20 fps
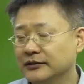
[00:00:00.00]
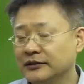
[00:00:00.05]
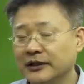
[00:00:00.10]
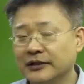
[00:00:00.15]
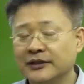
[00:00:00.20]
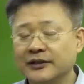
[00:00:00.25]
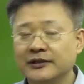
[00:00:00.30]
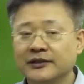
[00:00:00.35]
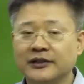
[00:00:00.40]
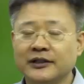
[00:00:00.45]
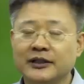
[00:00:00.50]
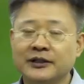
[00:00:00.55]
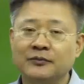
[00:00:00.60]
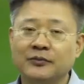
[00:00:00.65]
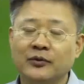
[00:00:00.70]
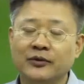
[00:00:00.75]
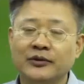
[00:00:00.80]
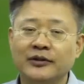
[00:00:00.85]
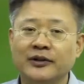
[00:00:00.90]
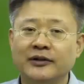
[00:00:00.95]
가장 이제
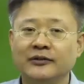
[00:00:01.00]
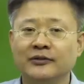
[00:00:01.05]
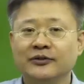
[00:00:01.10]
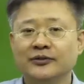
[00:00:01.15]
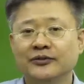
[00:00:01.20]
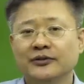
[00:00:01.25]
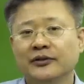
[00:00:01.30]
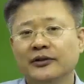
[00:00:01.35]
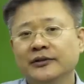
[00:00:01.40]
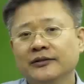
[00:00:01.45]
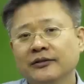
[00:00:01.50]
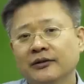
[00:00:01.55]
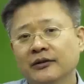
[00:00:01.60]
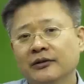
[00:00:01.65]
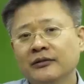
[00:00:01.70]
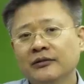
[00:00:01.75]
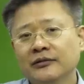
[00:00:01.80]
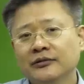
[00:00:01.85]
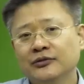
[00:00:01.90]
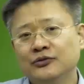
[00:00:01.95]
기본이 되는 거죠.
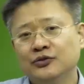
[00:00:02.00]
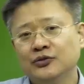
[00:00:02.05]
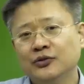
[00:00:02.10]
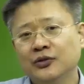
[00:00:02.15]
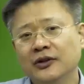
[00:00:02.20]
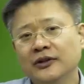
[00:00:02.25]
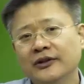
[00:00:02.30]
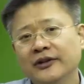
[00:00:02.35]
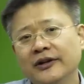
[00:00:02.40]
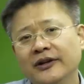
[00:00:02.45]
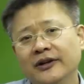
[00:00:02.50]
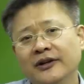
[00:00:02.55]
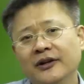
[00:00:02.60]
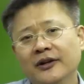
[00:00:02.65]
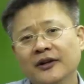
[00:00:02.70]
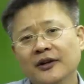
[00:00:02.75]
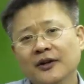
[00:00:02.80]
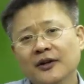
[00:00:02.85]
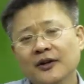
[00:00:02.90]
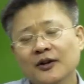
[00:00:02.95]
그래서 중요한데
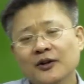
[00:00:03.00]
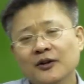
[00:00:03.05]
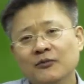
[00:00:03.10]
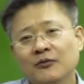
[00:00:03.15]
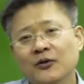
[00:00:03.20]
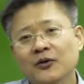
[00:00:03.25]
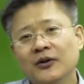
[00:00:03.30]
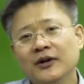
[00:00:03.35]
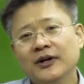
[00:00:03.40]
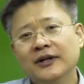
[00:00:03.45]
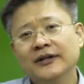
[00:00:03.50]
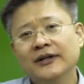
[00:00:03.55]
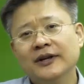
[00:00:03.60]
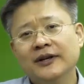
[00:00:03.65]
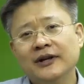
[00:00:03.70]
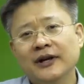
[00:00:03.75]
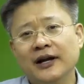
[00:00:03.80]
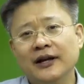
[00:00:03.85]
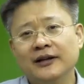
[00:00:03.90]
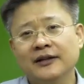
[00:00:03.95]
뭔가
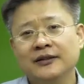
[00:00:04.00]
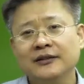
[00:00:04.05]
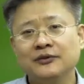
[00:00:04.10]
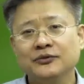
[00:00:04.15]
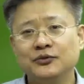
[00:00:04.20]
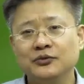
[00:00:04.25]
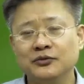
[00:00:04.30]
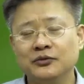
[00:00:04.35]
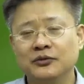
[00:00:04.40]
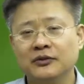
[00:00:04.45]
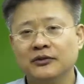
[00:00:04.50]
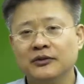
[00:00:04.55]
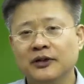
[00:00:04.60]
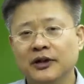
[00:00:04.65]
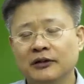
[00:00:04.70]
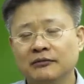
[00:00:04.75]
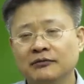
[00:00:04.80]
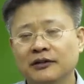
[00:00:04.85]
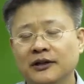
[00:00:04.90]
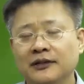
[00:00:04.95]
이렇게 강의를 쭉
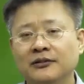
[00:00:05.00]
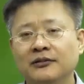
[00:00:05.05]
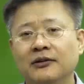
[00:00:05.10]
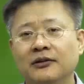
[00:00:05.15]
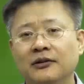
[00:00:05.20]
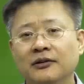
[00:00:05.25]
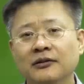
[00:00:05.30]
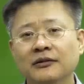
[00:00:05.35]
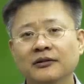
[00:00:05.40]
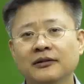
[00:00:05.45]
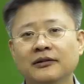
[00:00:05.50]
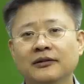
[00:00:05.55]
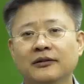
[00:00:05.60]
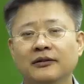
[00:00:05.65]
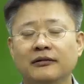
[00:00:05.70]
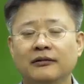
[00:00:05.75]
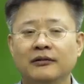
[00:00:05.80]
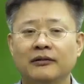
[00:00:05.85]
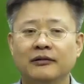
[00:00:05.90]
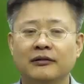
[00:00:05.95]
하고 나서
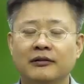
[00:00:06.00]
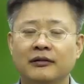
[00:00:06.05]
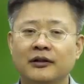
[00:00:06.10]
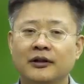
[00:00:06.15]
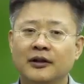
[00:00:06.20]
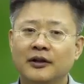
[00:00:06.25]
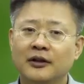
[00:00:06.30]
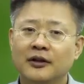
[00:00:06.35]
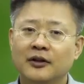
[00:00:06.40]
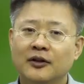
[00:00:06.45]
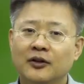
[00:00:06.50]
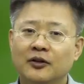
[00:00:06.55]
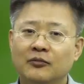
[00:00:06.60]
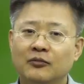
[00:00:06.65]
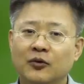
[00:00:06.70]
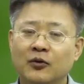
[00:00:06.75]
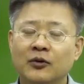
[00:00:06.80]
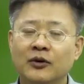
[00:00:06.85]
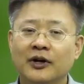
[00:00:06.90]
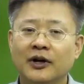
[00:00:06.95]

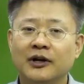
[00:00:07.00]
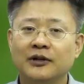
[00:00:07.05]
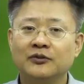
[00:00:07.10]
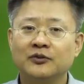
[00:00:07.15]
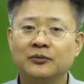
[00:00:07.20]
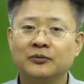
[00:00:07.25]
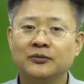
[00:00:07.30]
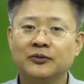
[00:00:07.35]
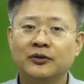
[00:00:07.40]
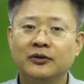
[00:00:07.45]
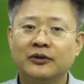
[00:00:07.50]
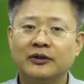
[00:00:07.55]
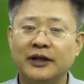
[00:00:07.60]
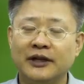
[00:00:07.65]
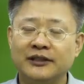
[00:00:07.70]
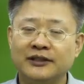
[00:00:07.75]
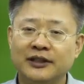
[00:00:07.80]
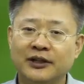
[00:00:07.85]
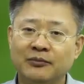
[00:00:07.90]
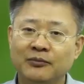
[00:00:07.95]
뭔가가 좀 더
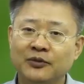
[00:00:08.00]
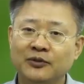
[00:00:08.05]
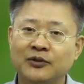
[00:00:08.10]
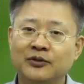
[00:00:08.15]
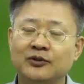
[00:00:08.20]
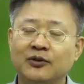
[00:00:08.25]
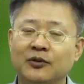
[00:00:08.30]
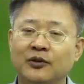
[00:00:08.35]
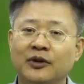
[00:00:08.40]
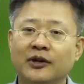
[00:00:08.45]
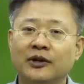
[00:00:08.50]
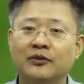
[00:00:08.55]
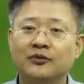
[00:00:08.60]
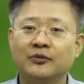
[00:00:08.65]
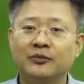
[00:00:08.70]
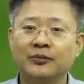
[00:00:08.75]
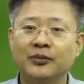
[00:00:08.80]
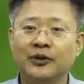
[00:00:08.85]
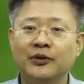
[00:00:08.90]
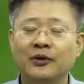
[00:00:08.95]
다시 한 번 더 정리가
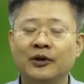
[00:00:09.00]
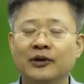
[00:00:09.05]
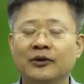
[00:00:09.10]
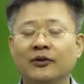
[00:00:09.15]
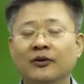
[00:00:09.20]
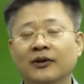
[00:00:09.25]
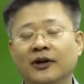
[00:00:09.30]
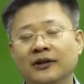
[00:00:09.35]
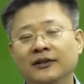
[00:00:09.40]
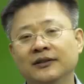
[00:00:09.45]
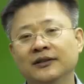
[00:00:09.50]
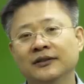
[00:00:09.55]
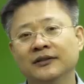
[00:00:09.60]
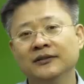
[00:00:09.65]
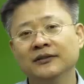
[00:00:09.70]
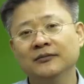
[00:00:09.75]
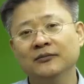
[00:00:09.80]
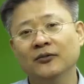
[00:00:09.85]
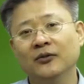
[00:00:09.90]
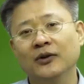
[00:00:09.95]
좀 필요한 것
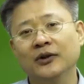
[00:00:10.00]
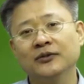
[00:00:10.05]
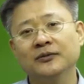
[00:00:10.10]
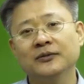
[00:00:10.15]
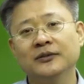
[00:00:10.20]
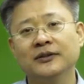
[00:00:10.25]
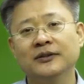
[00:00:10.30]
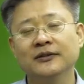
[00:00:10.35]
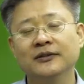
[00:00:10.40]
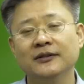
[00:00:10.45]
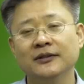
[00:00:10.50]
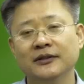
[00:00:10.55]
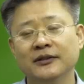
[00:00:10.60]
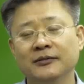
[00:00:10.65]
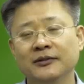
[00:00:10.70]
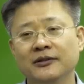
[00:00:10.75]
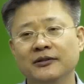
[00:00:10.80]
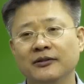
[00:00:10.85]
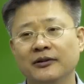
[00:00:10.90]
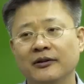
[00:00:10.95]
같은 뭔가 좀 그런
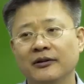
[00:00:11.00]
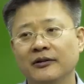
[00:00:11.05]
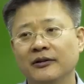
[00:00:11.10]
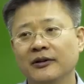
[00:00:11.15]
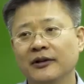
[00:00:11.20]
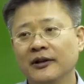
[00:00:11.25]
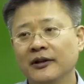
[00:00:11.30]
느낌이 들어요.